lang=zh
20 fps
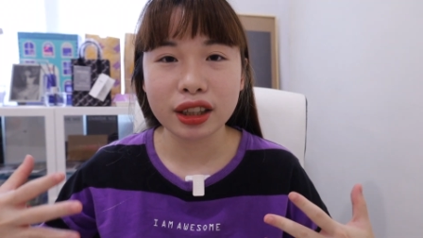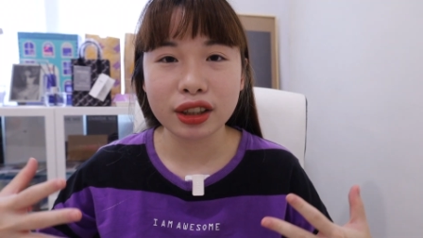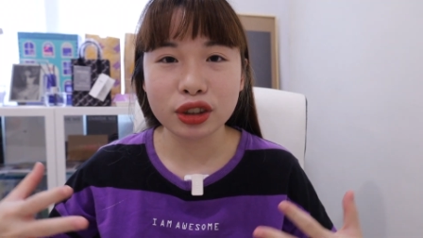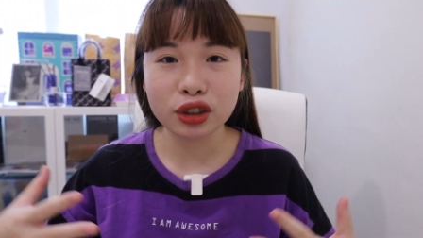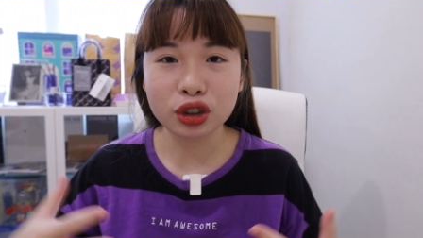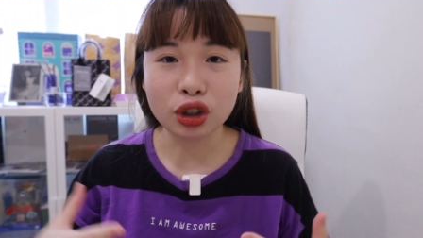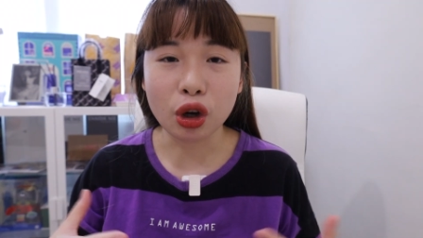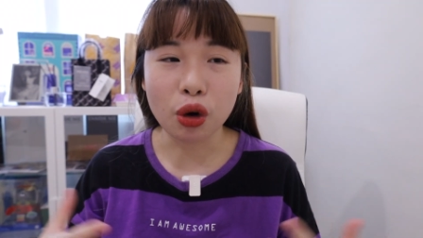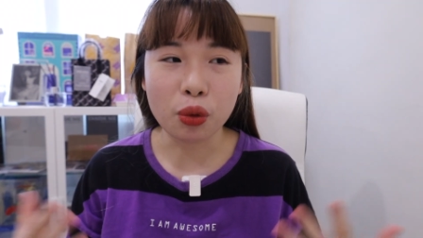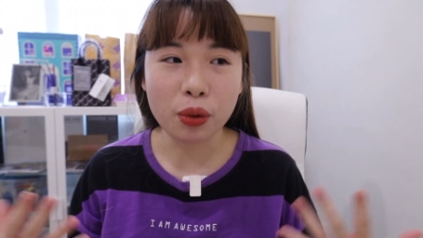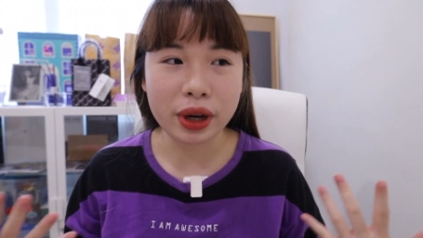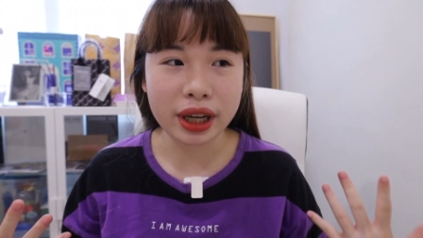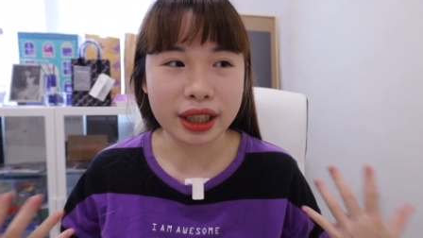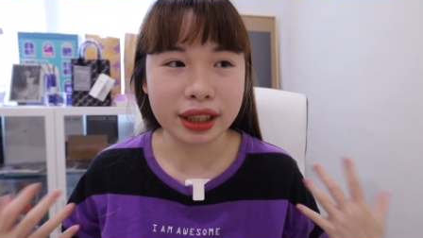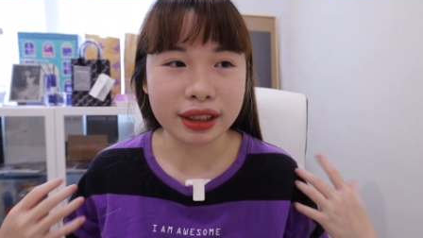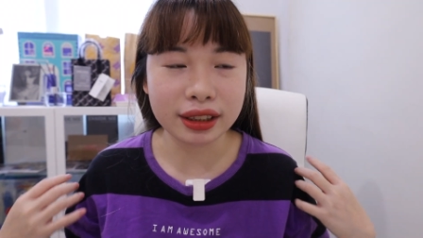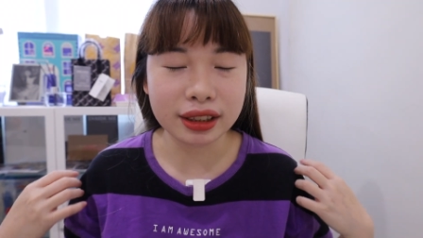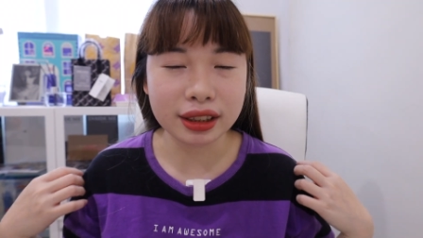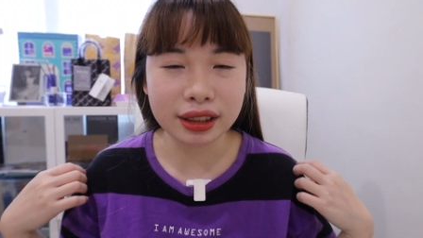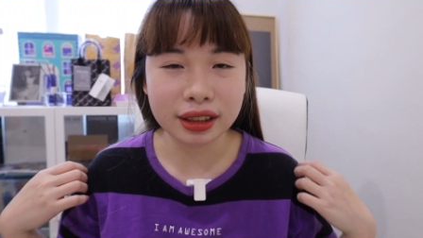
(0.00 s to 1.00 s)
首位的
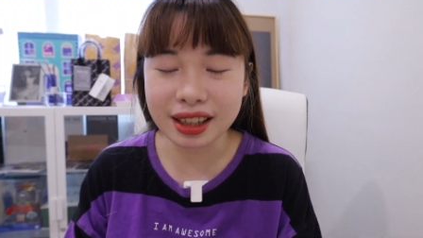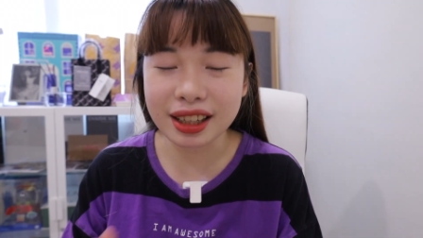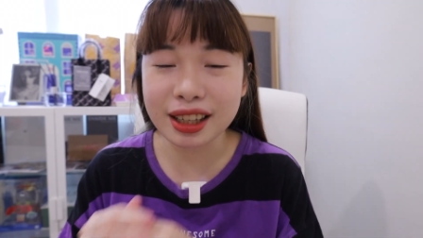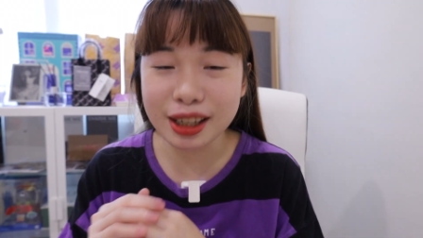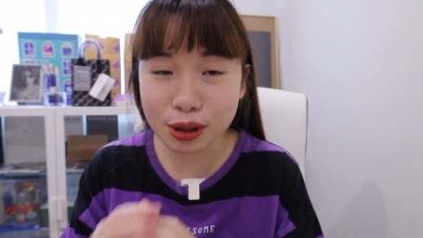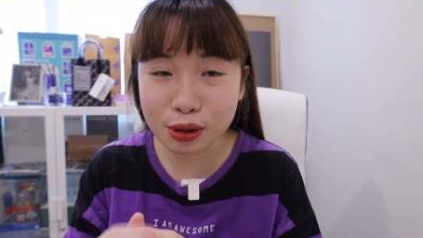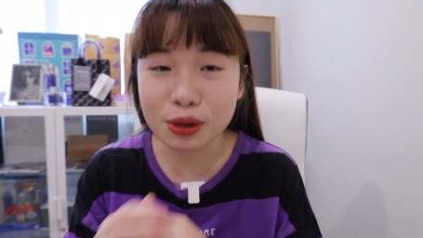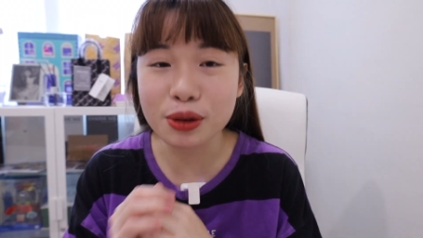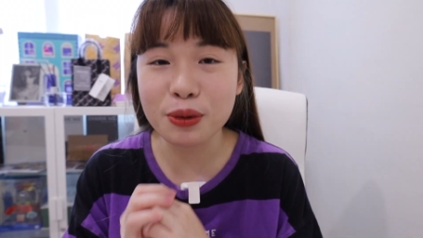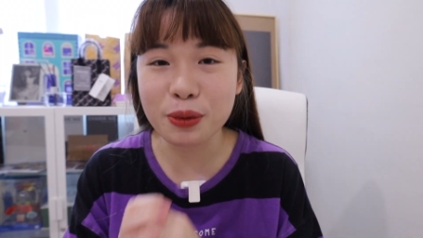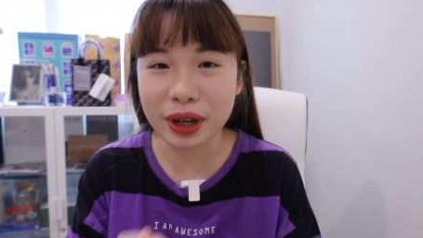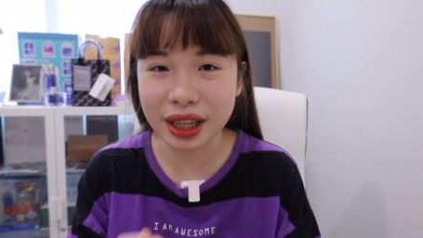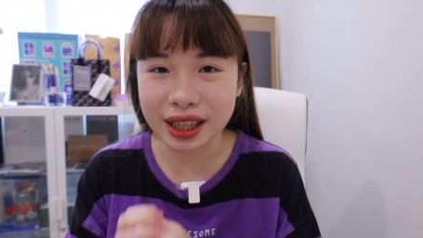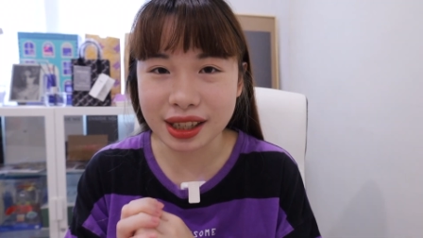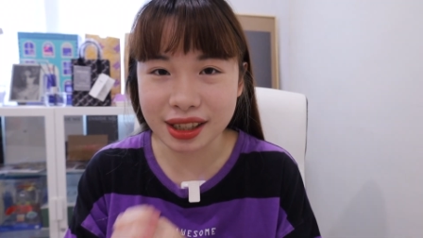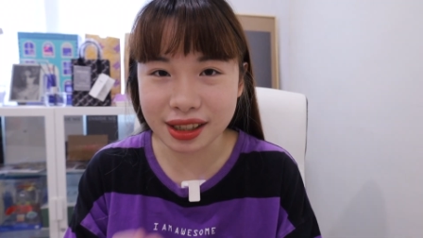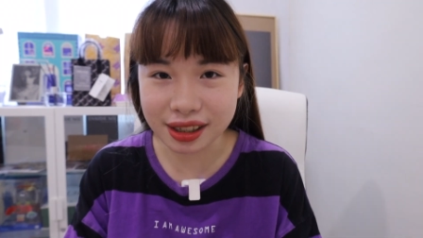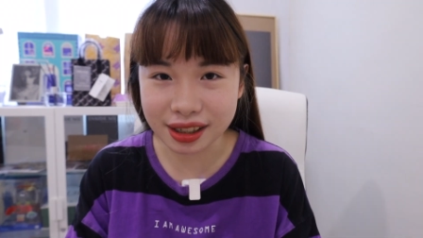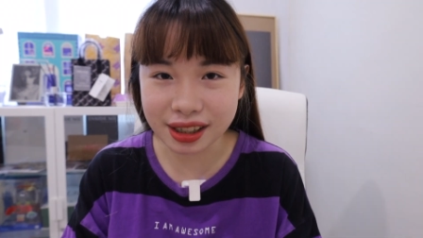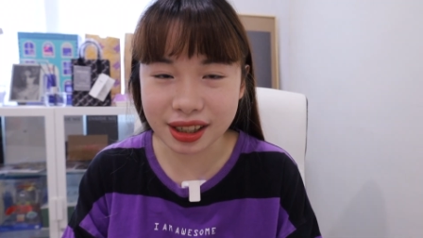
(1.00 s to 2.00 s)
第一顺位的
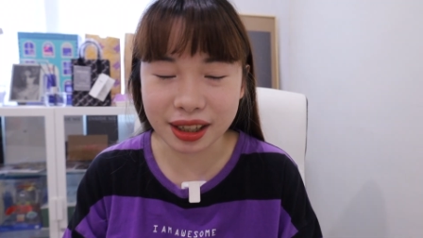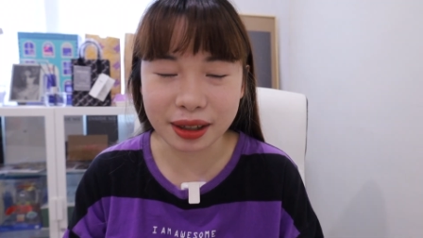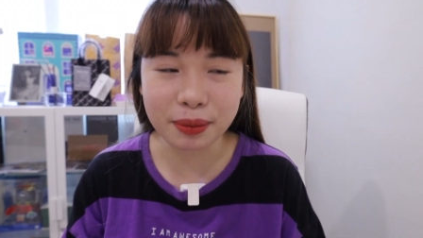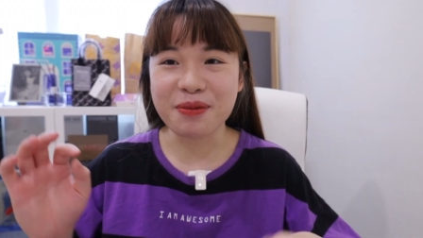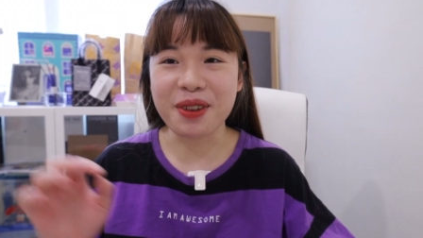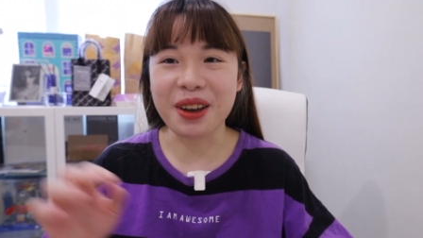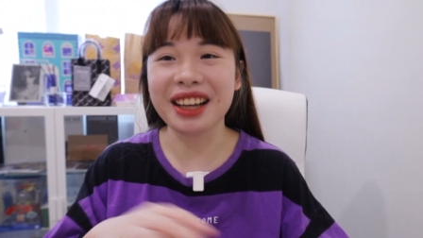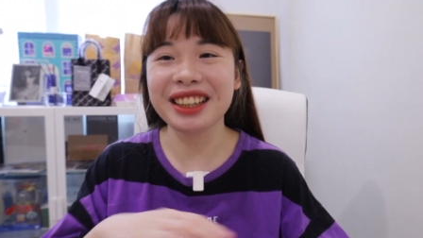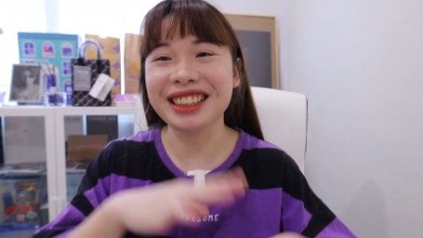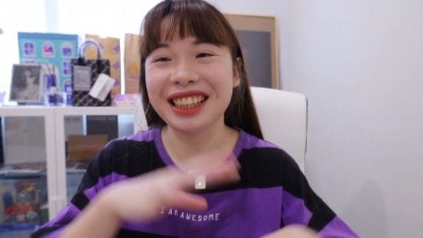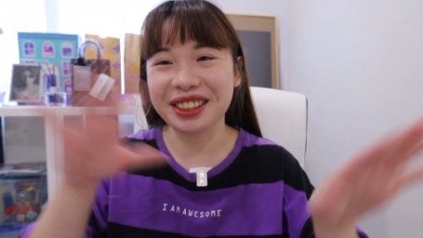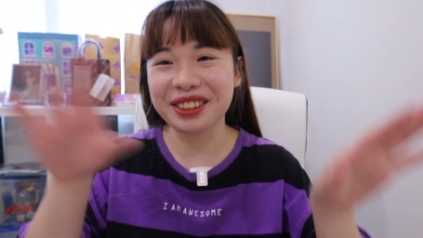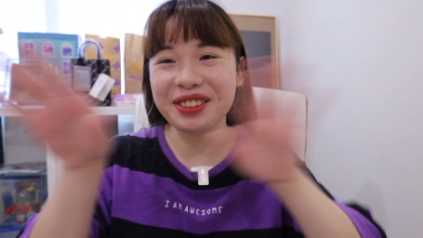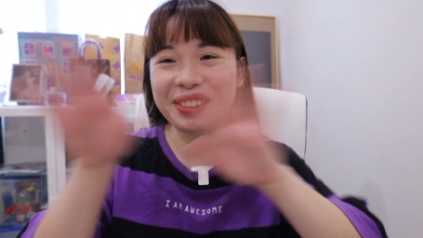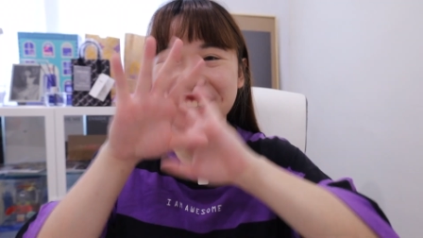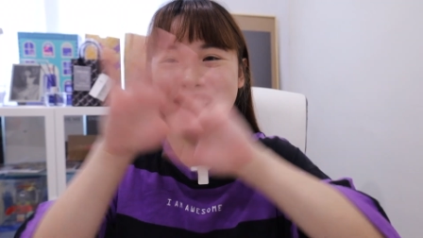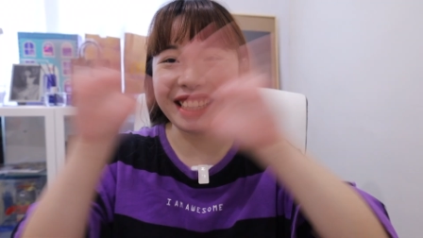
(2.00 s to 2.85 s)
事情。不要讲这么